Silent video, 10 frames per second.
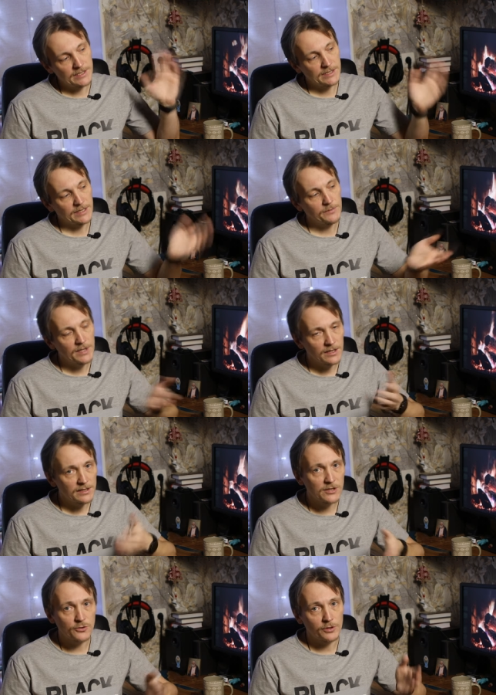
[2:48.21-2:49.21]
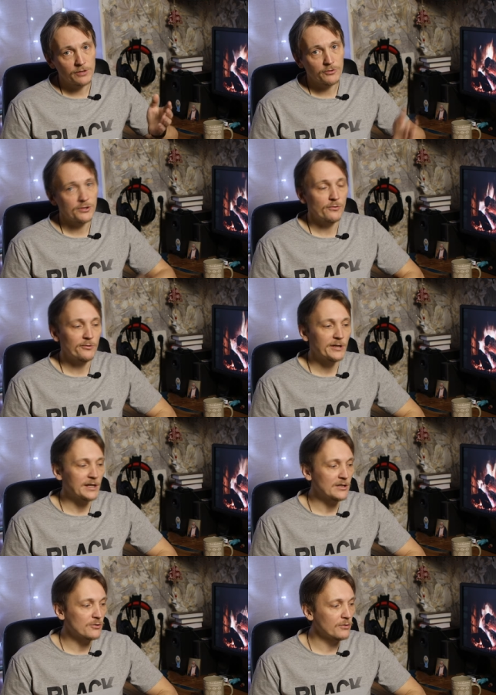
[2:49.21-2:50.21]
Одна стена белая, одна черная. Очень люблю
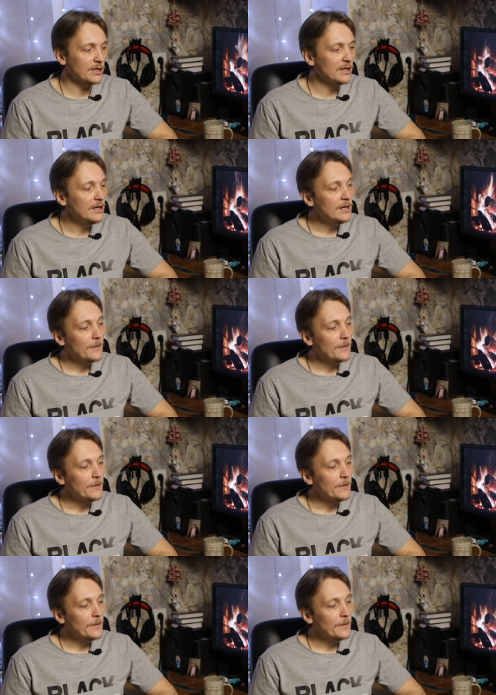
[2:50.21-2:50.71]
такие штуки.